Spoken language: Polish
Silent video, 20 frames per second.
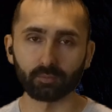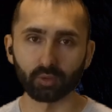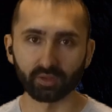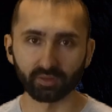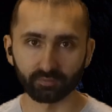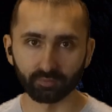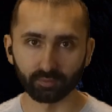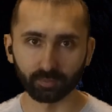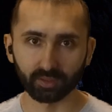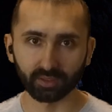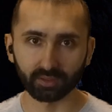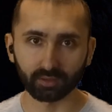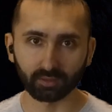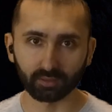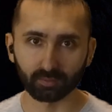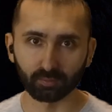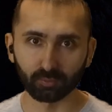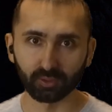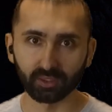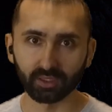Moskwy,
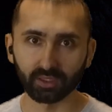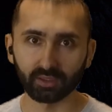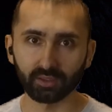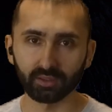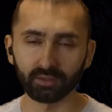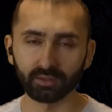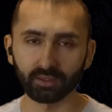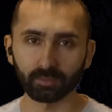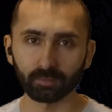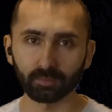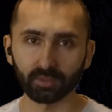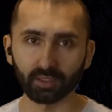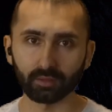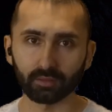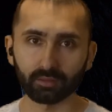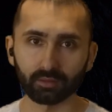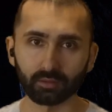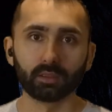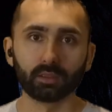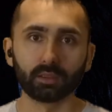Petersburga i innych
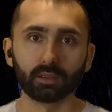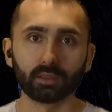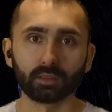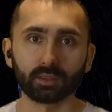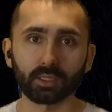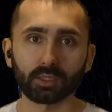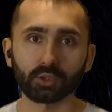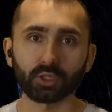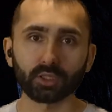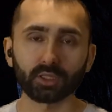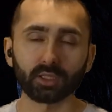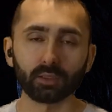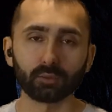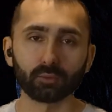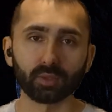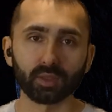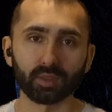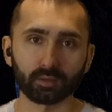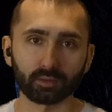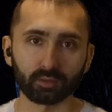miast. Także
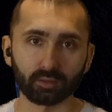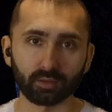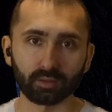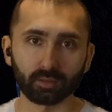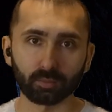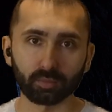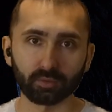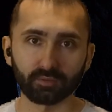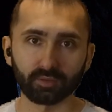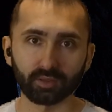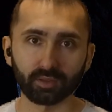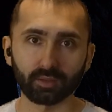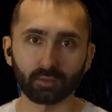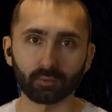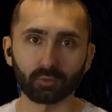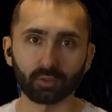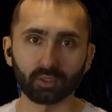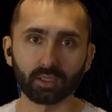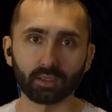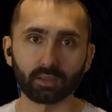kilkusetosobowa
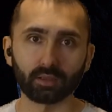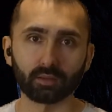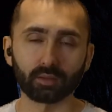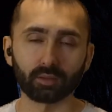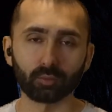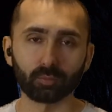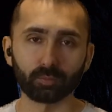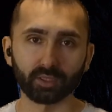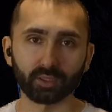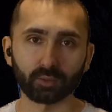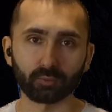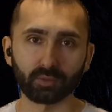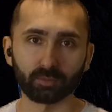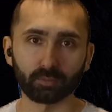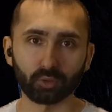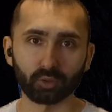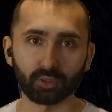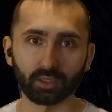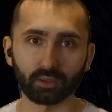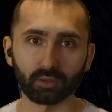załoga
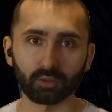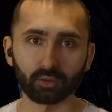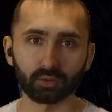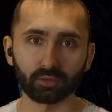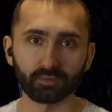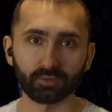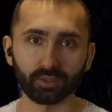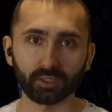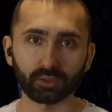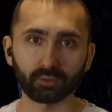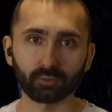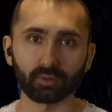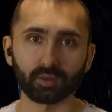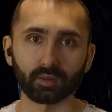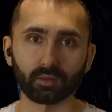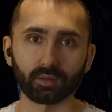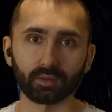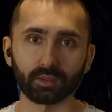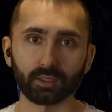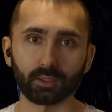supergłębokiego odwiertu
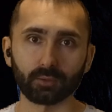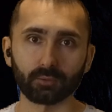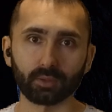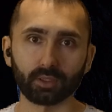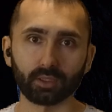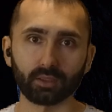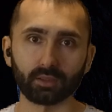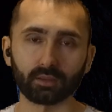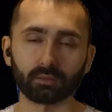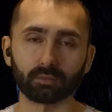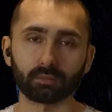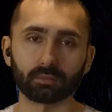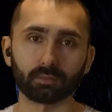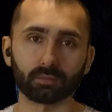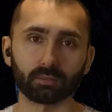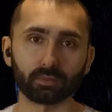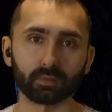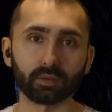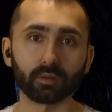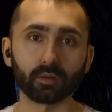została
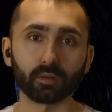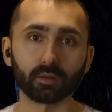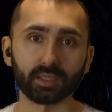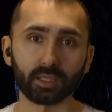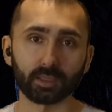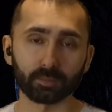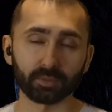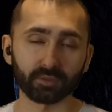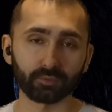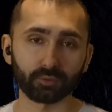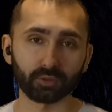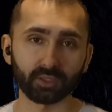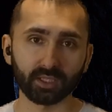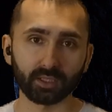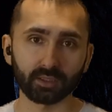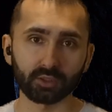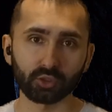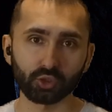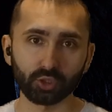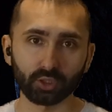najpierw
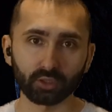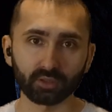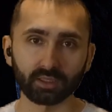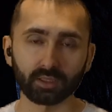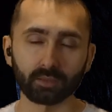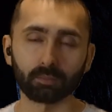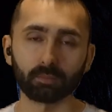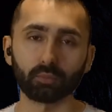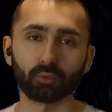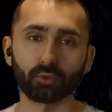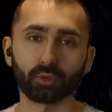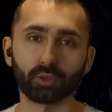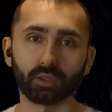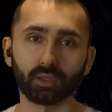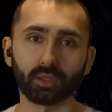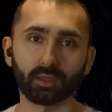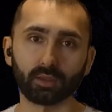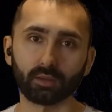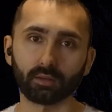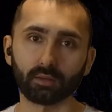ograniczona,
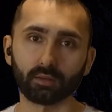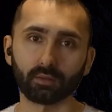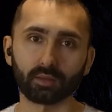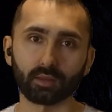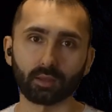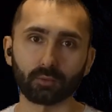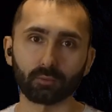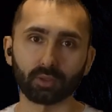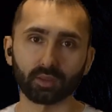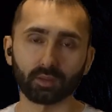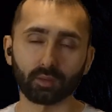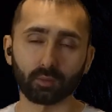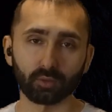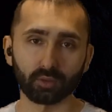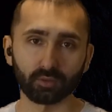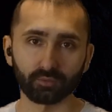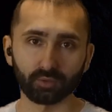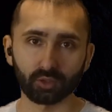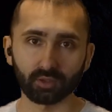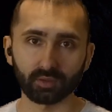później zakład
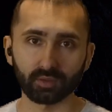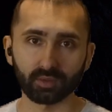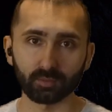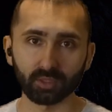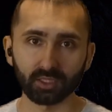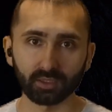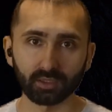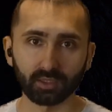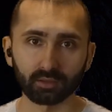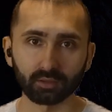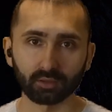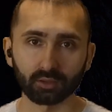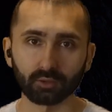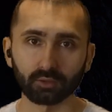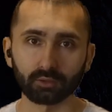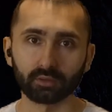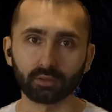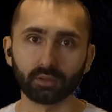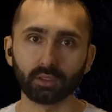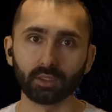całkowicie
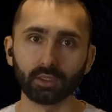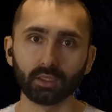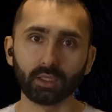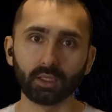zamknięto